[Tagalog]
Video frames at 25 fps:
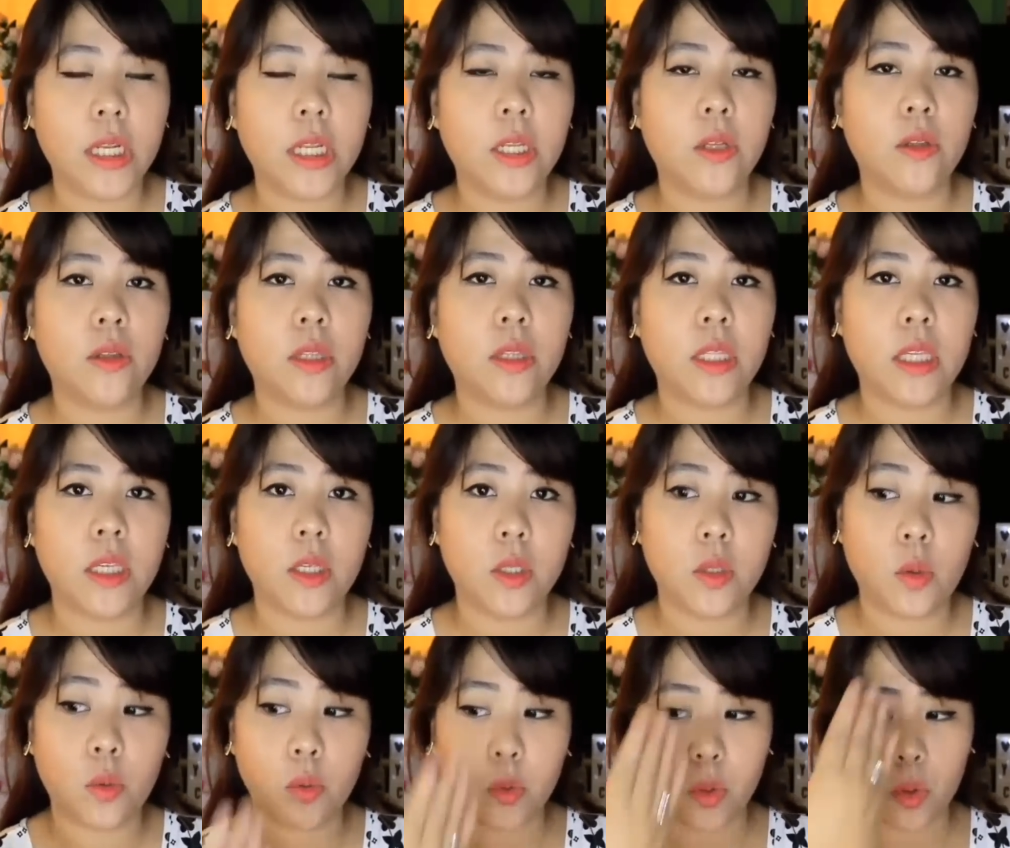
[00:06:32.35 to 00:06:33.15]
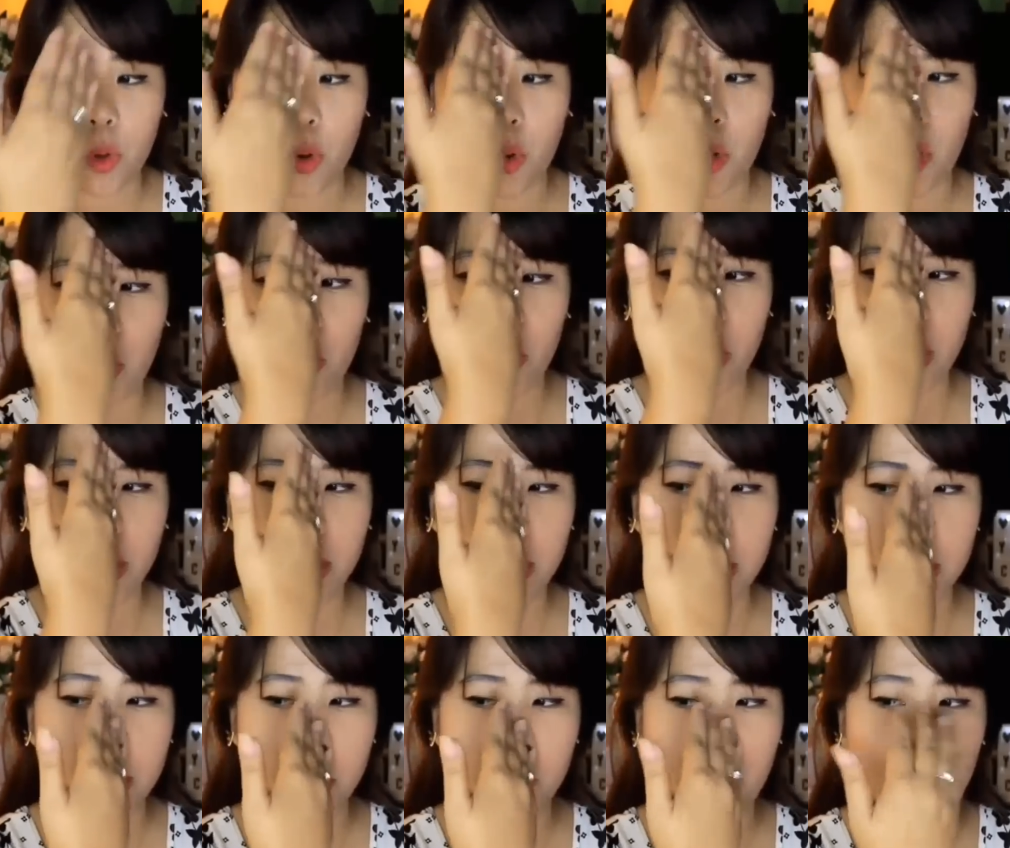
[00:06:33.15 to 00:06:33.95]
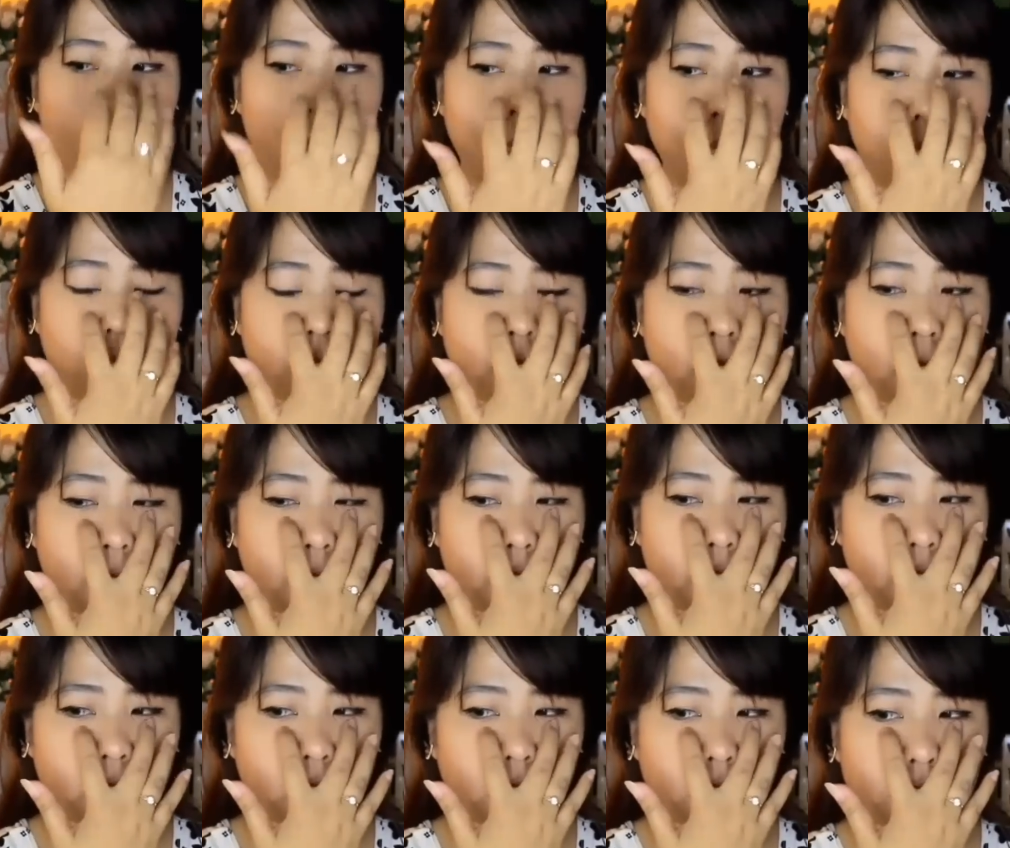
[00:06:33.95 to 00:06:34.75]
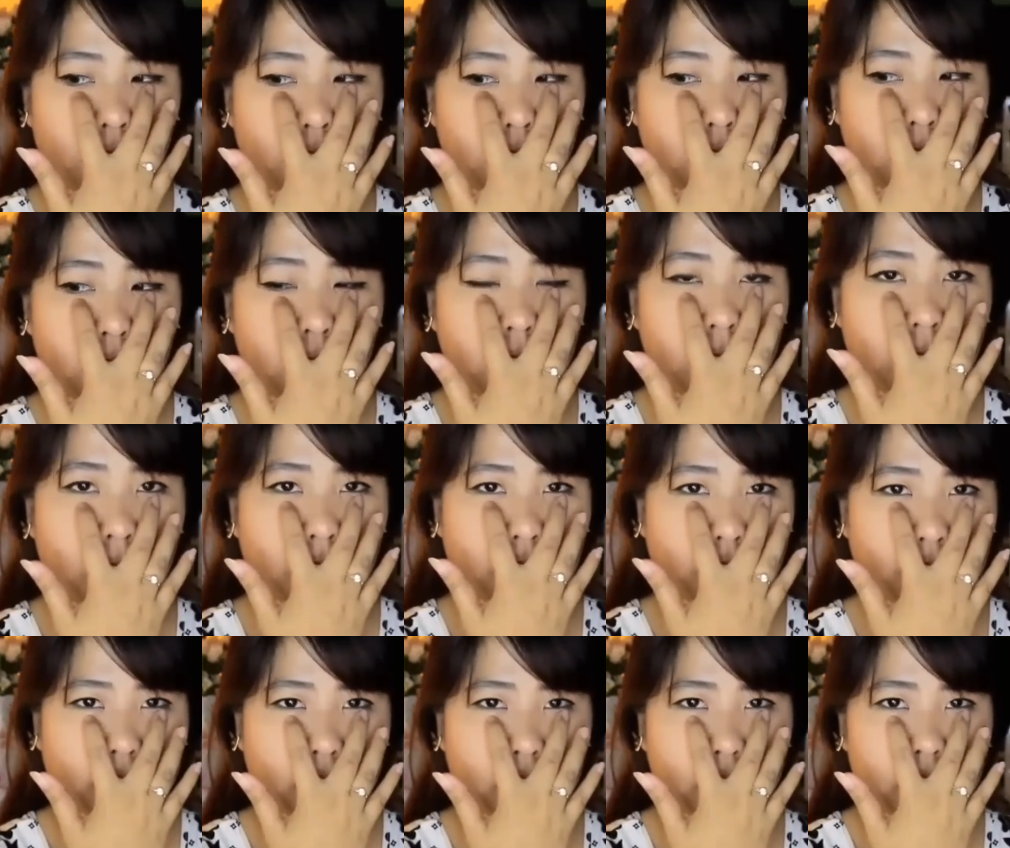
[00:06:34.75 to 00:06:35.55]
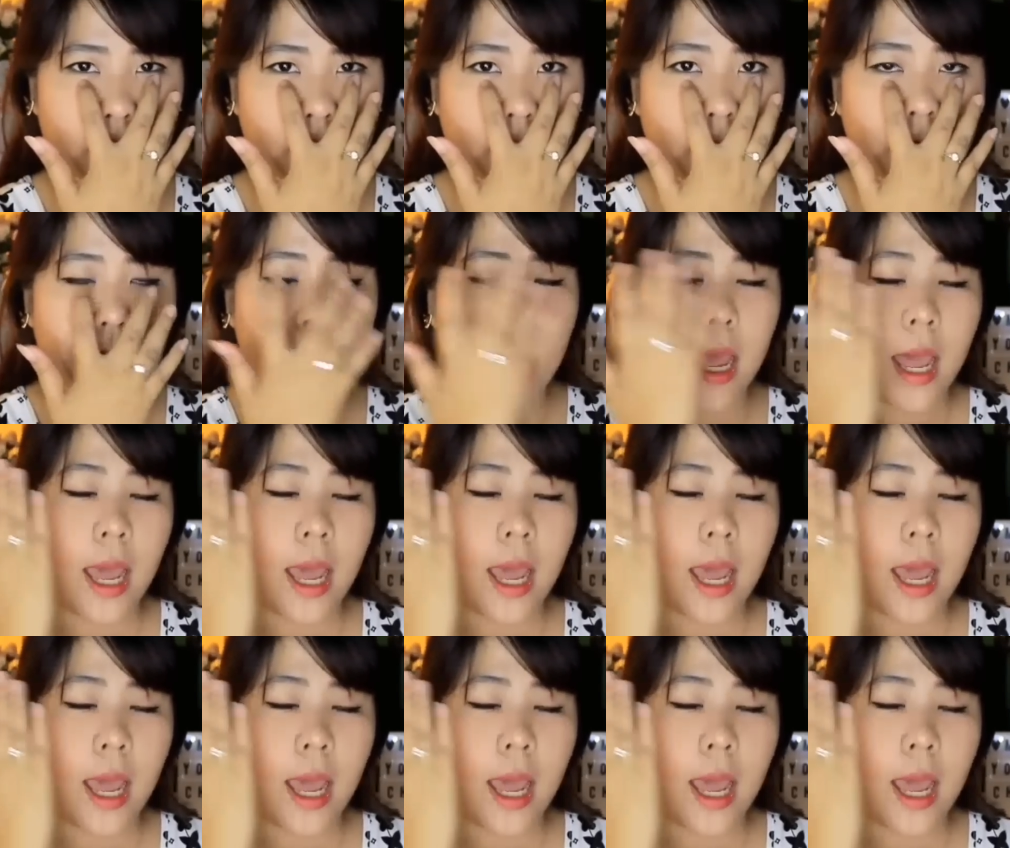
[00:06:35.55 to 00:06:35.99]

Oily yung T-zone ko, this one, kasama tong under eyes.